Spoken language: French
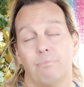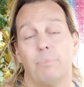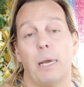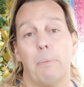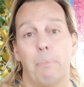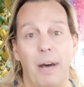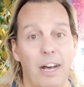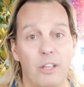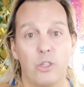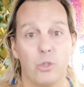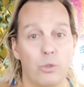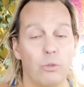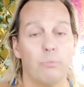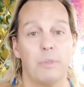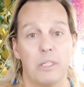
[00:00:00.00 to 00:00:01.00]

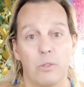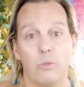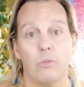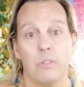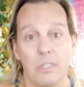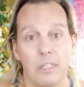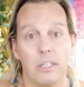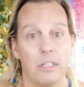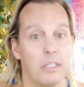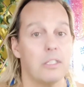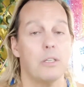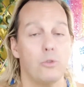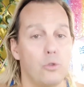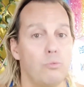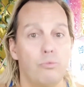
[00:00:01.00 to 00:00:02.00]
préparation parce que
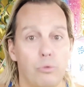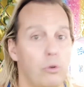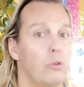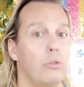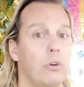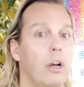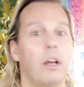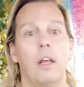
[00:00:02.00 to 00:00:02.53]
c'est du boulot.